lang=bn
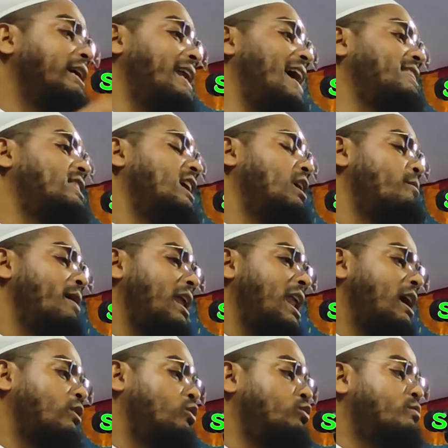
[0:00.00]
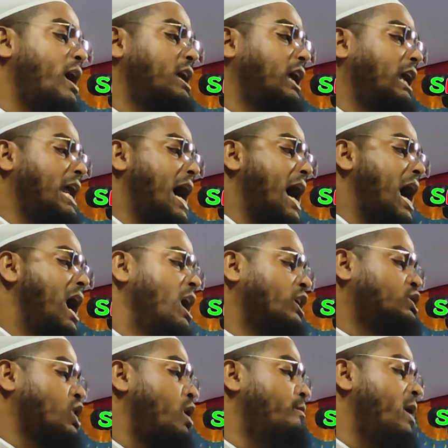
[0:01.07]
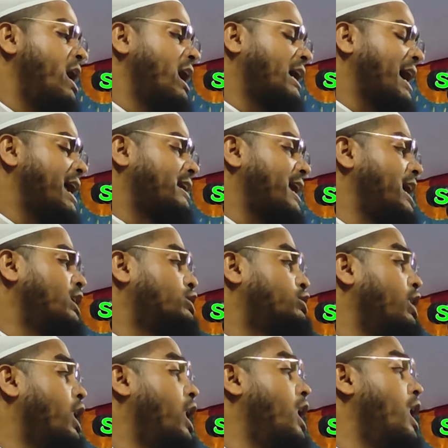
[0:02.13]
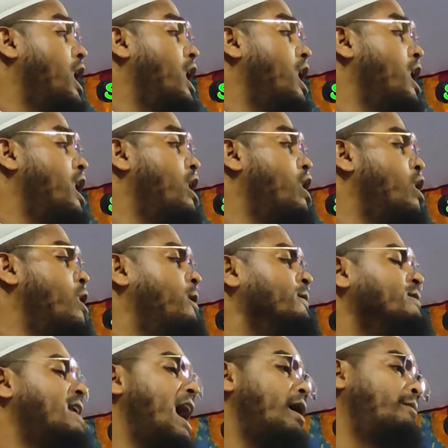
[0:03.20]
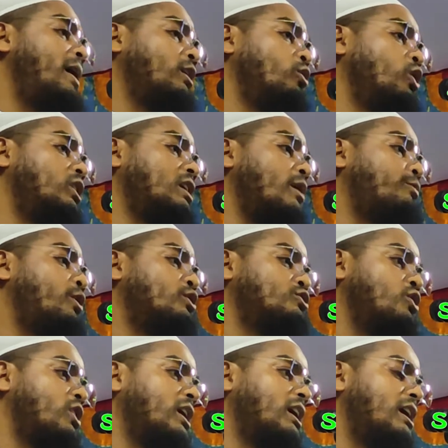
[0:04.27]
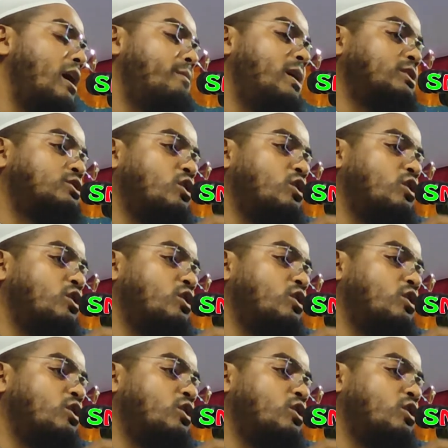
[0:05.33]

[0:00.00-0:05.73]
রাতের বেলা ঘুমাইয়া সময় কাটাইছো আবার ওইটা ফজরের নামাজ